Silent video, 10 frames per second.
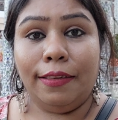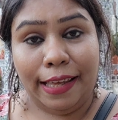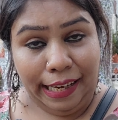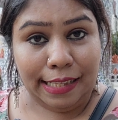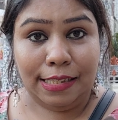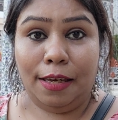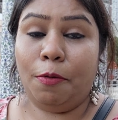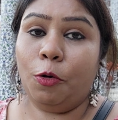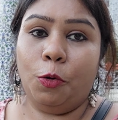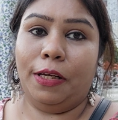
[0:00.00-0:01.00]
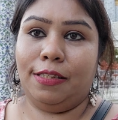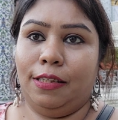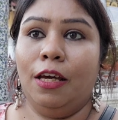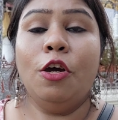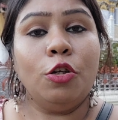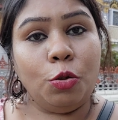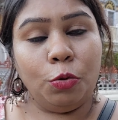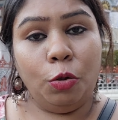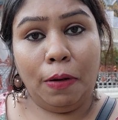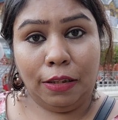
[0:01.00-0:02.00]
দেখেছি এবং ঘুরেছি
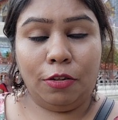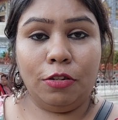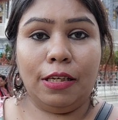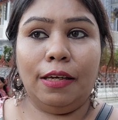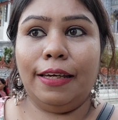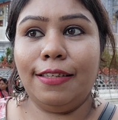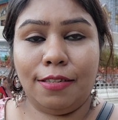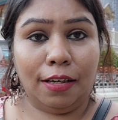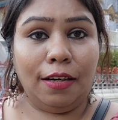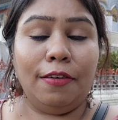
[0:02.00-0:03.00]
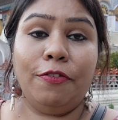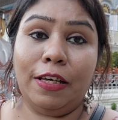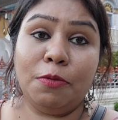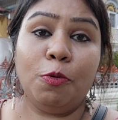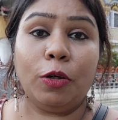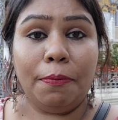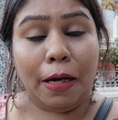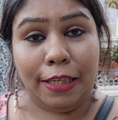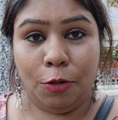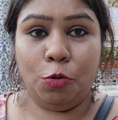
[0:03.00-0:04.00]
শুধুমাত্র যে ইনস্টাগ্রাম ফেসবুক কিংবা
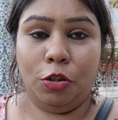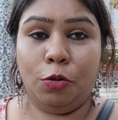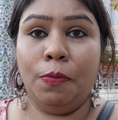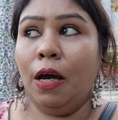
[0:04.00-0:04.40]
ইউটিউব